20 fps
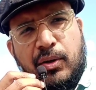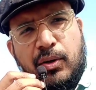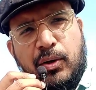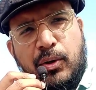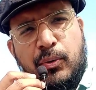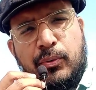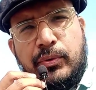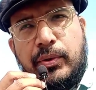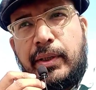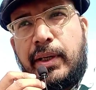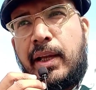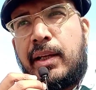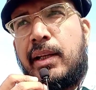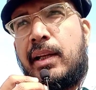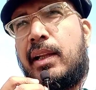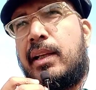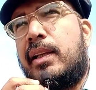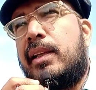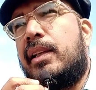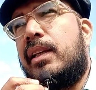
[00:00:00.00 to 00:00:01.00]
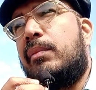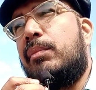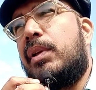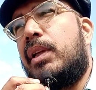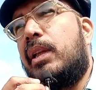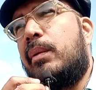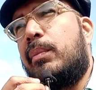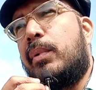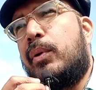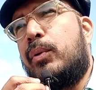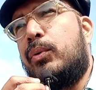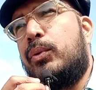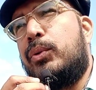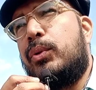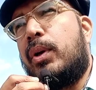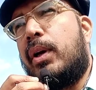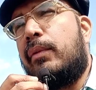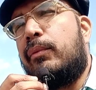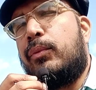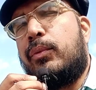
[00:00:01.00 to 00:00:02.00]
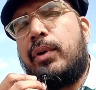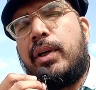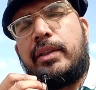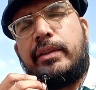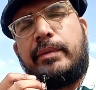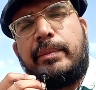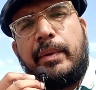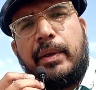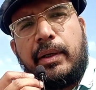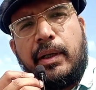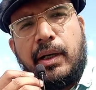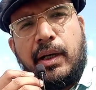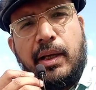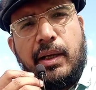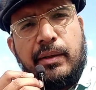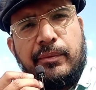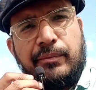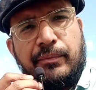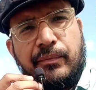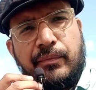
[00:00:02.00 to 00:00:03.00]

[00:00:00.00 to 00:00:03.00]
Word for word: और उनसे कहने लगी कि मेरी बहू जो है वो एक्सपेक्टेड है